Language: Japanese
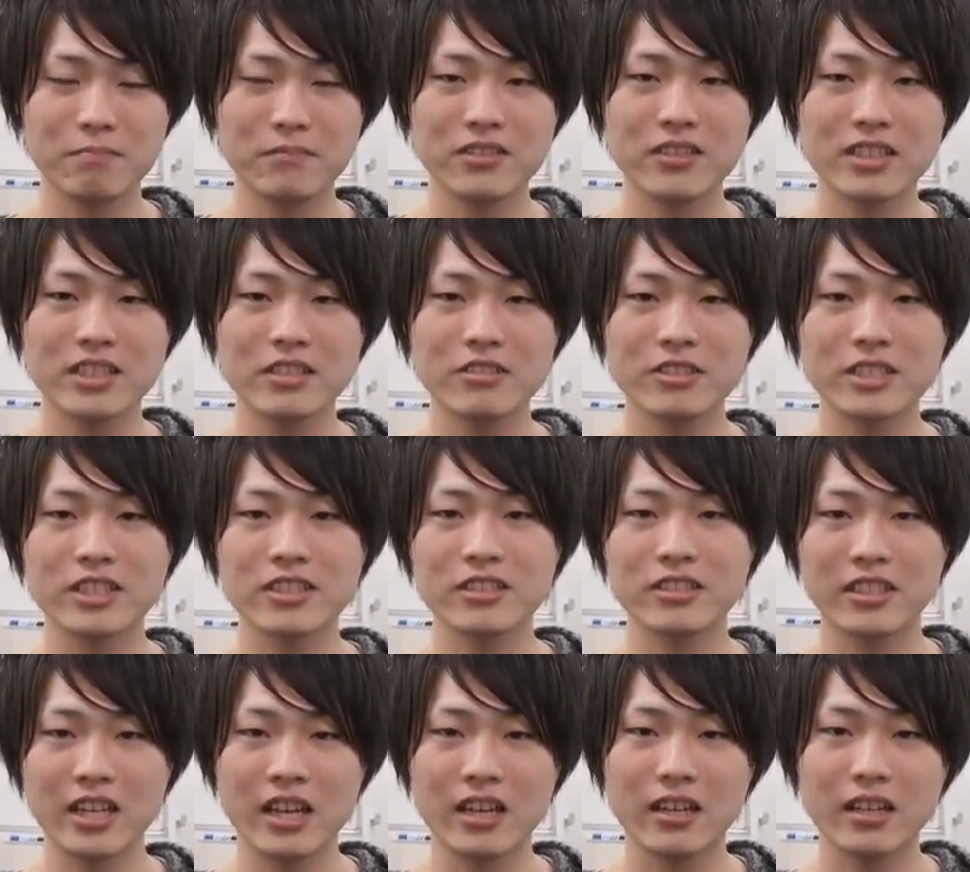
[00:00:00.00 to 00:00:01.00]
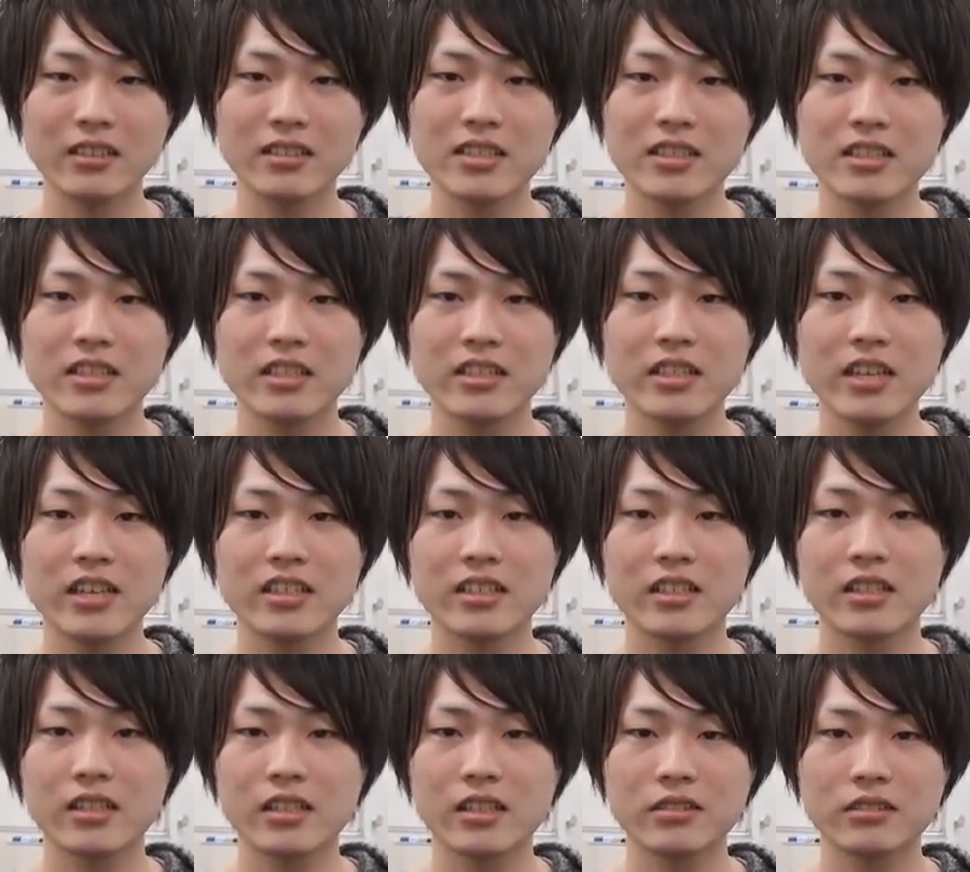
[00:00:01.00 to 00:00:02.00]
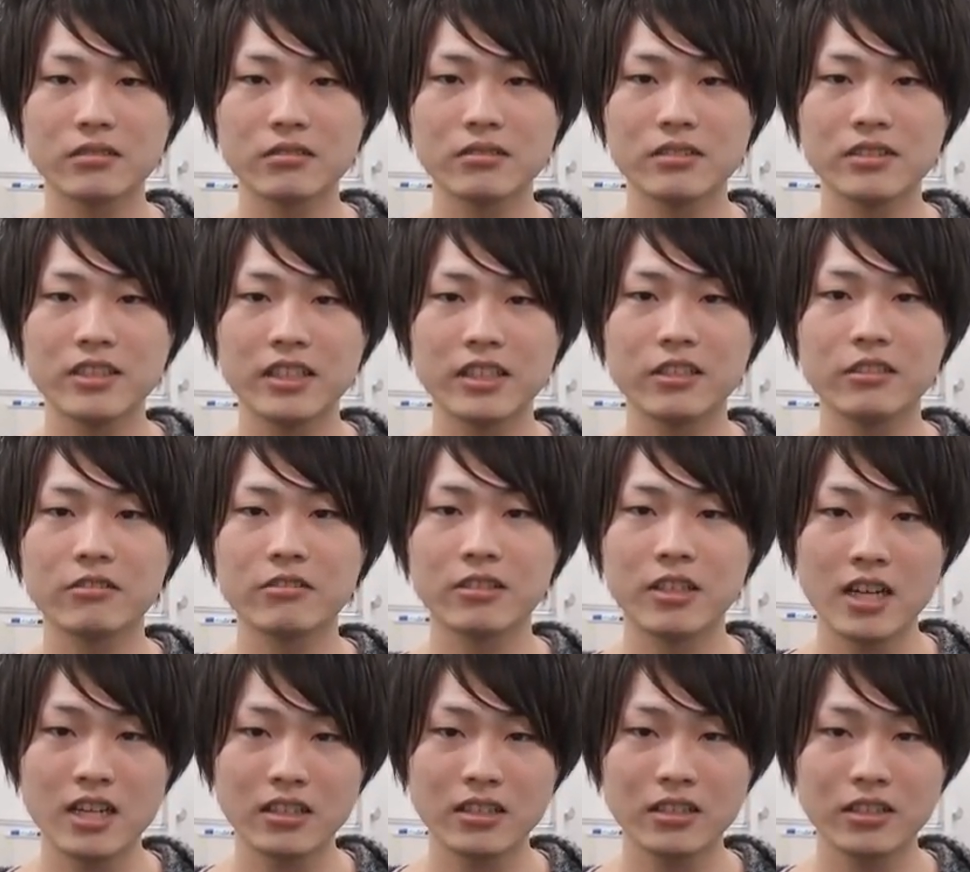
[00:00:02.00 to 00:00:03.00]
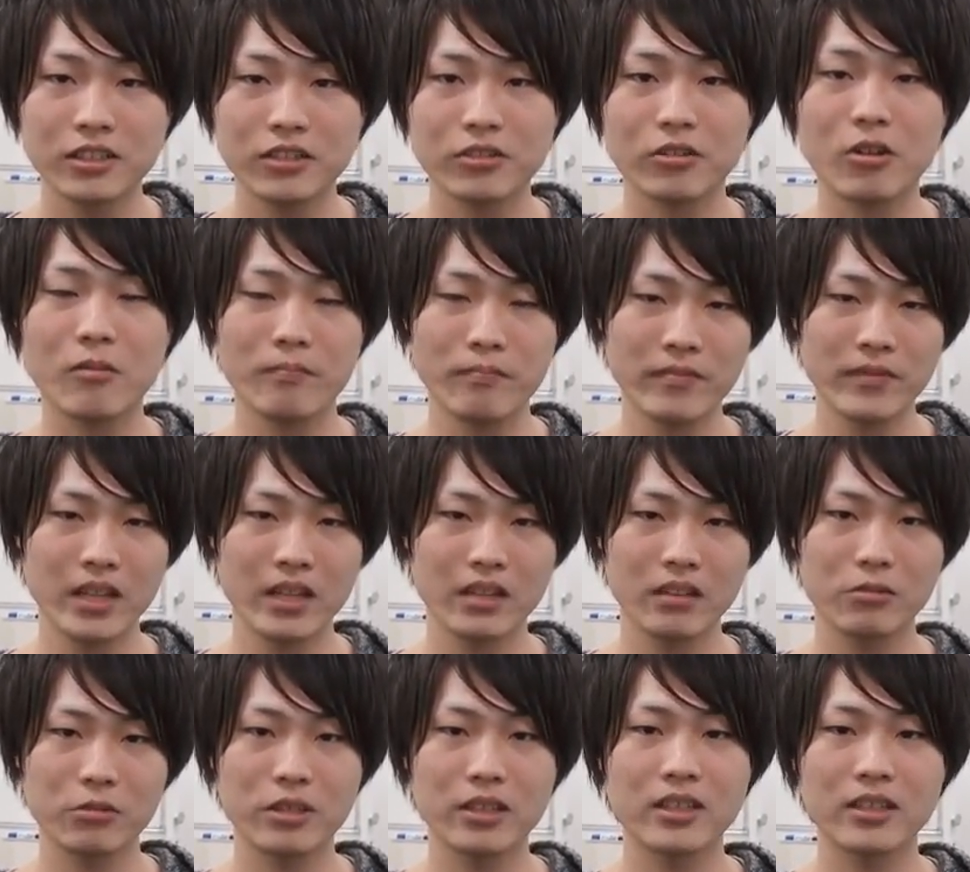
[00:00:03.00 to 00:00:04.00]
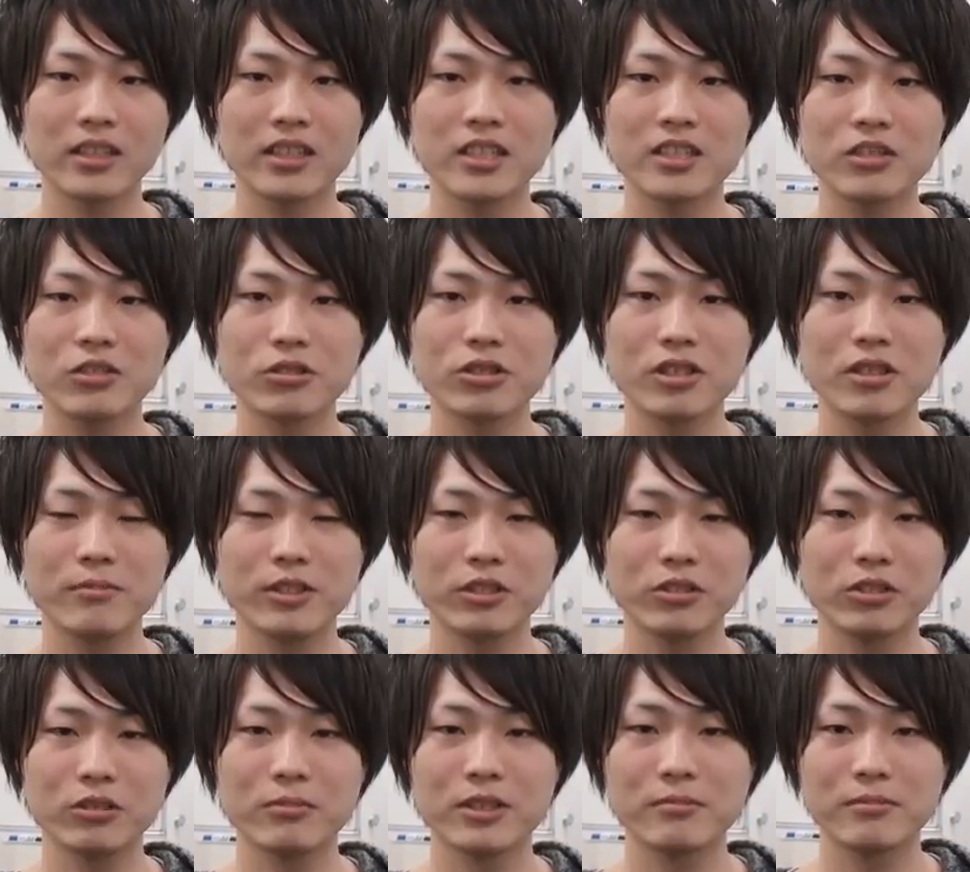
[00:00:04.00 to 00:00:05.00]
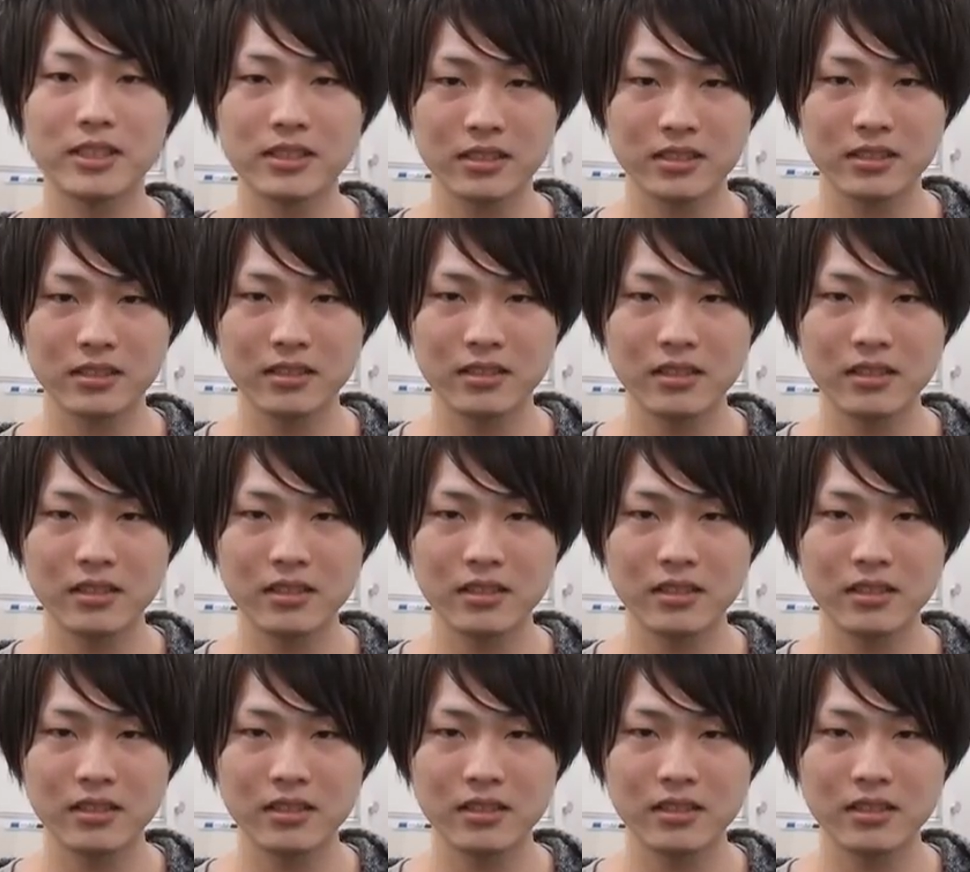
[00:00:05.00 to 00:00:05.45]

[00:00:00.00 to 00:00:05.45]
分足ロジックで果たして利益が獲得できるのかっていうのをこれから検証してみようと思います